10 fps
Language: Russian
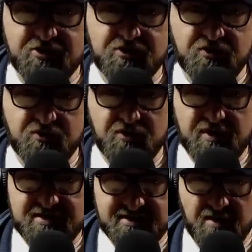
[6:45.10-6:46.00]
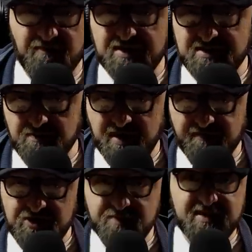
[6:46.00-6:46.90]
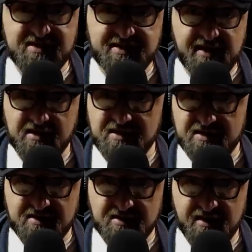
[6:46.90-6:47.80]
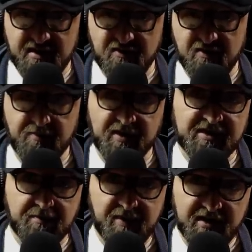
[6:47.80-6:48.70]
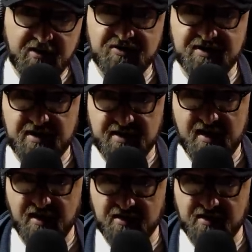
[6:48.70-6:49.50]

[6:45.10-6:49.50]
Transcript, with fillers: что и сам Владимирович без дела не сидел, планомерно устраняя